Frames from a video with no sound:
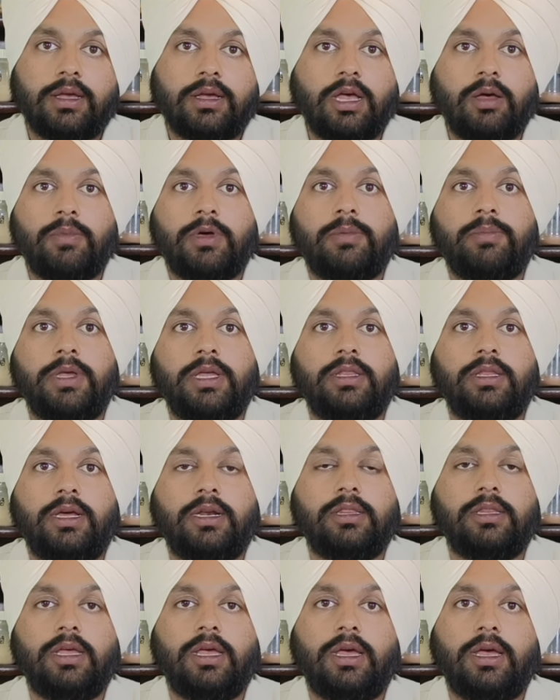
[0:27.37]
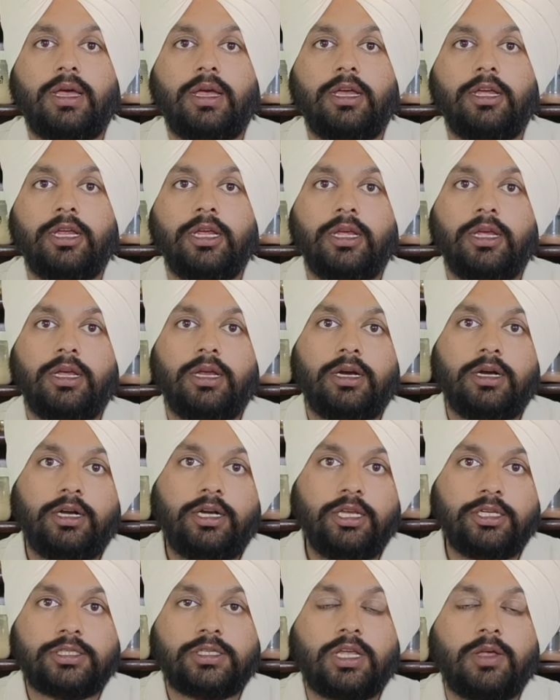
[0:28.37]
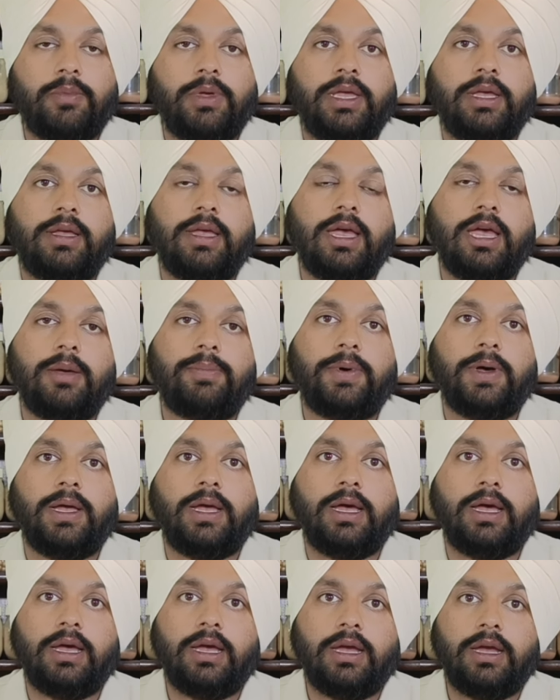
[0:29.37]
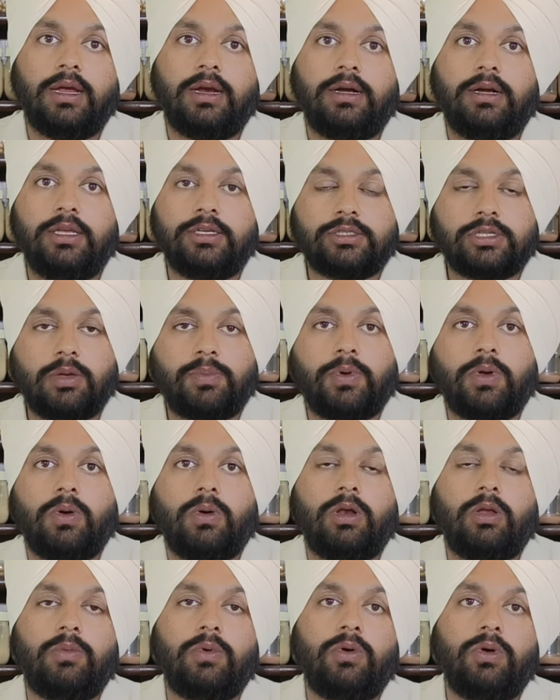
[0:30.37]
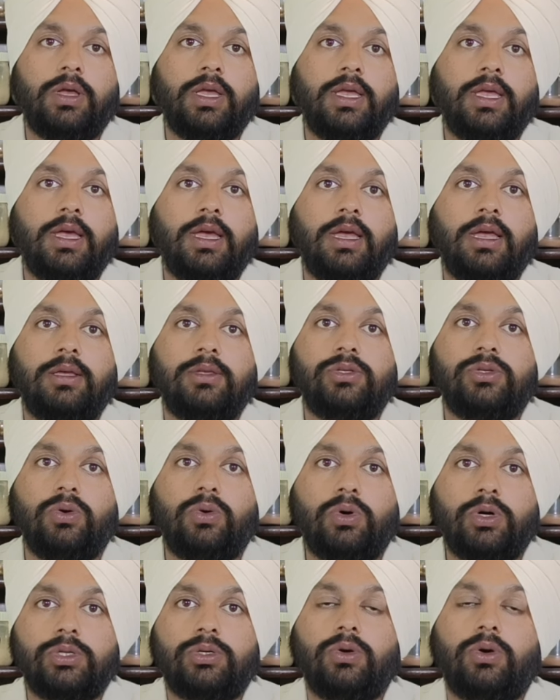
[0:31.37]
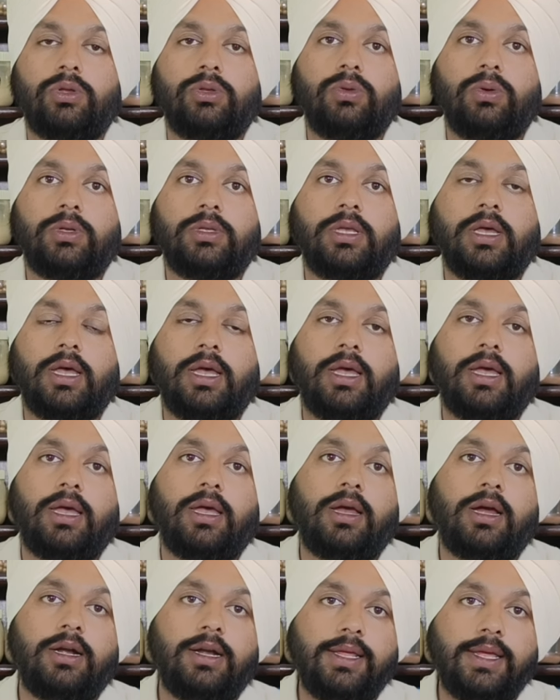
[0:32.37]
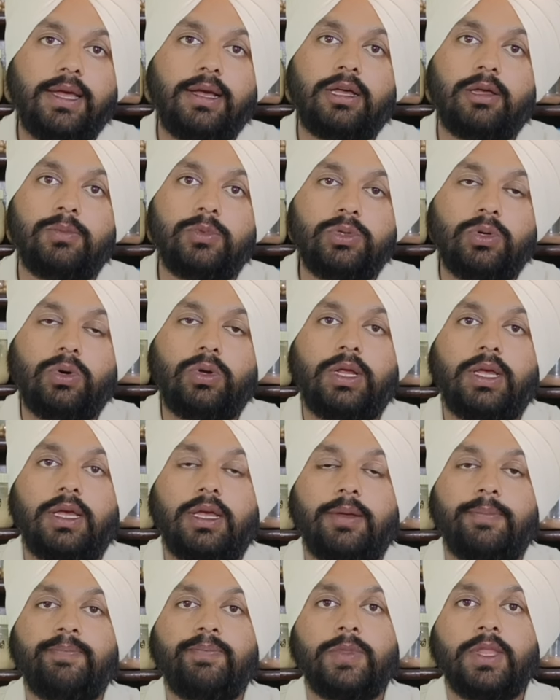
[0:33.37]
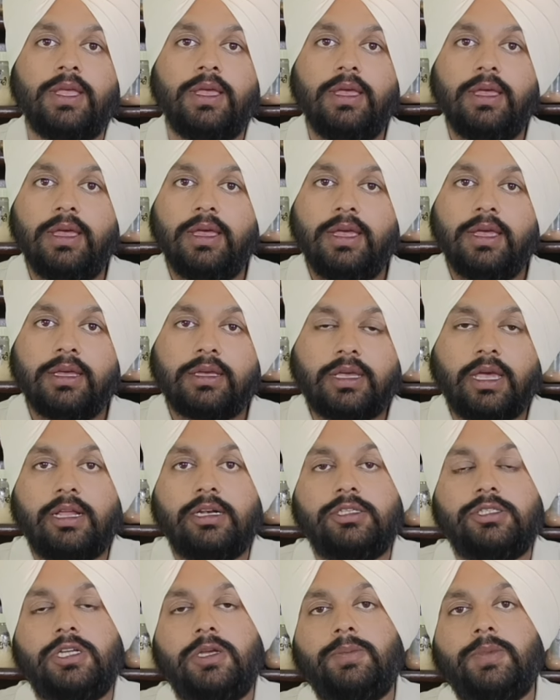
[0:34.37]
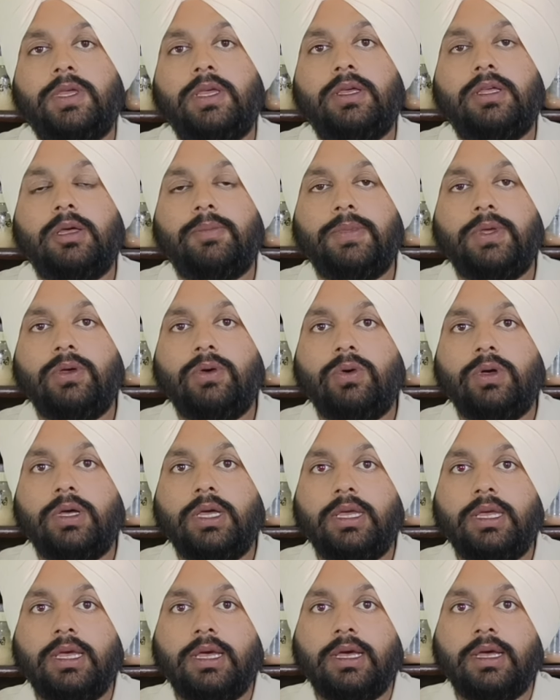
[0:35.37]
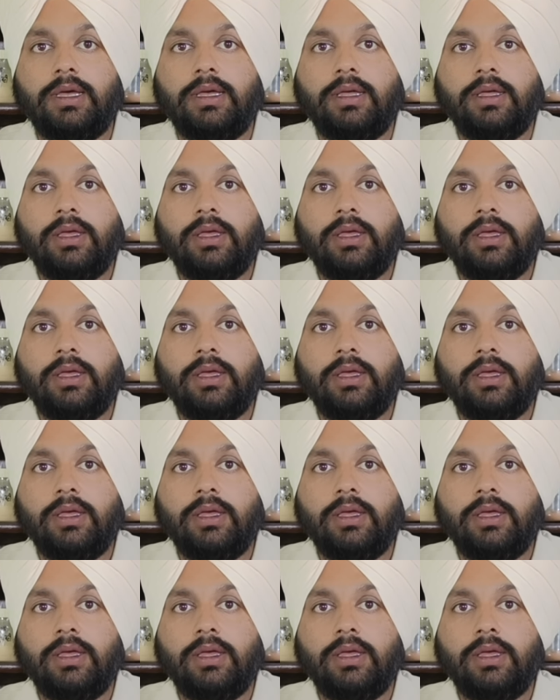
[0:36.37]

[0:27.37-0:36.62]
कमर में दर्द है डिस्क में गैप आया है डिस्क प्रॉब्लम हो गई है जोड़ जोड़ दुखता है हड्डियां कमजोर हैं कैल्शियम की कमी हो गई है